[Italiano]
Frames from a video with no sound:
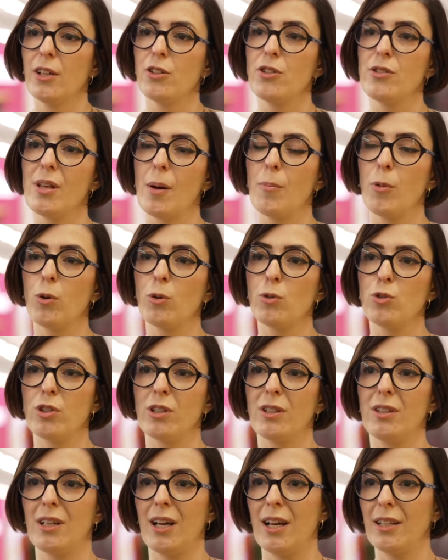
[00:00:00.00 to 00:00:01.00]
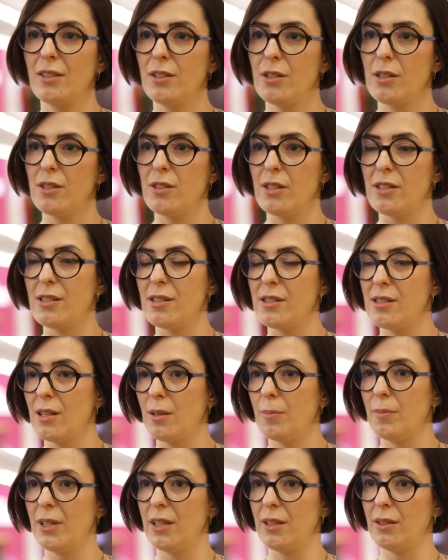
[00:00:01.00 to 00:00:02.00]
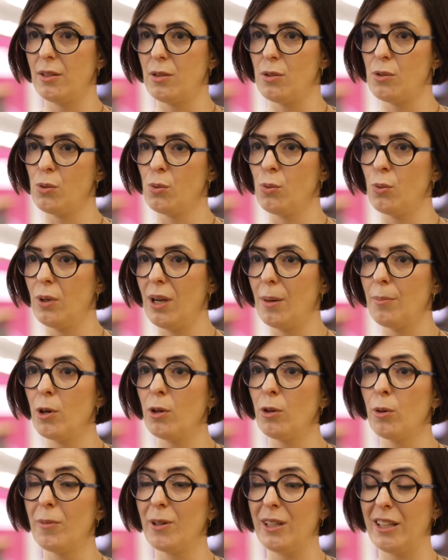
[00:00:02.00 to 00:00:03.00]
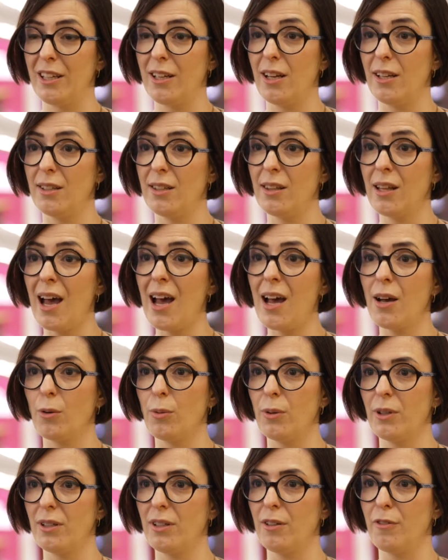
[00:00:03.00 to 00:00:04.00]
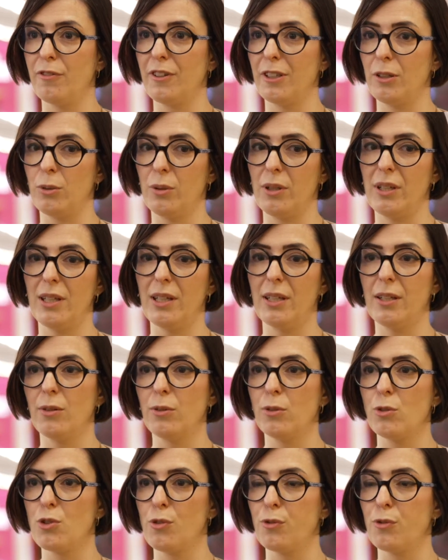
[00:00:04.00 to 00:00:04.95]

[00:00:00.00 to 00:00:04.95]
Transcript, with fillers: ci siamo concentrati essenzialmente sulla monomaterialità, quindi il fatto che non ci